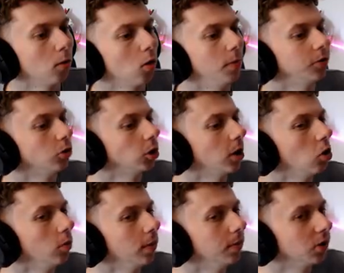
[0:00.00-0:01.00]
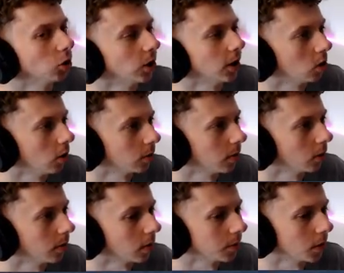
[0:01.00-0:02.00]
Komm, bisschen schneller, Omi. Bisschen schneller. Komm, komm, komm,
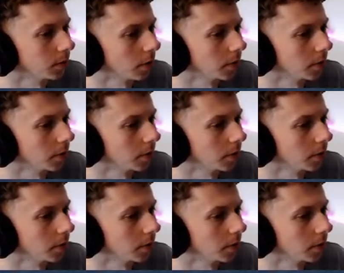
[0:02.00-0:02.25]
komm, komm, komm,